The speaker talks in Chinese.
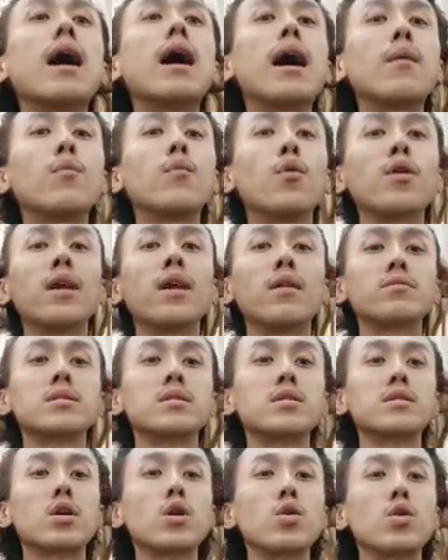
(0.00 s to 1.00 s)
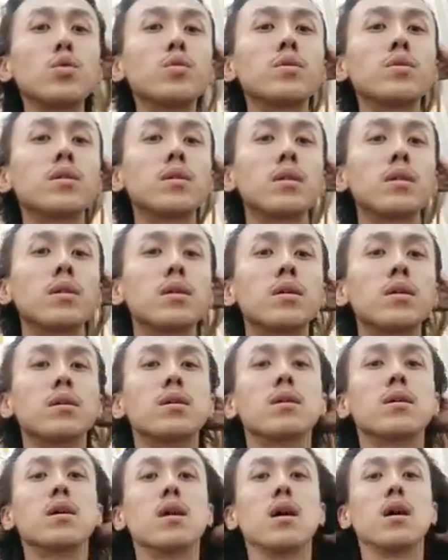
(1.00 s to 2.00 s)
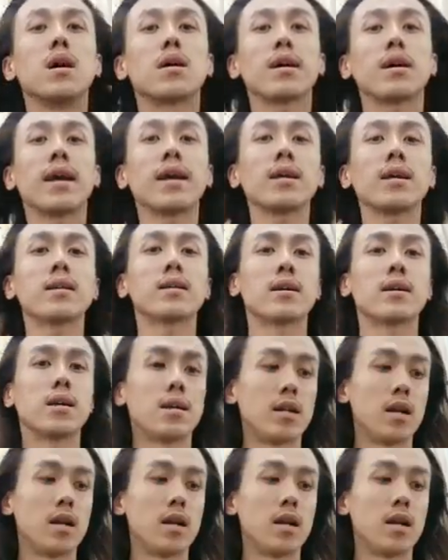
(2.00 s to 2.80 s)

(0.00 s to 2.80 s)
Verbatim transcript: 按摩了之后，OK，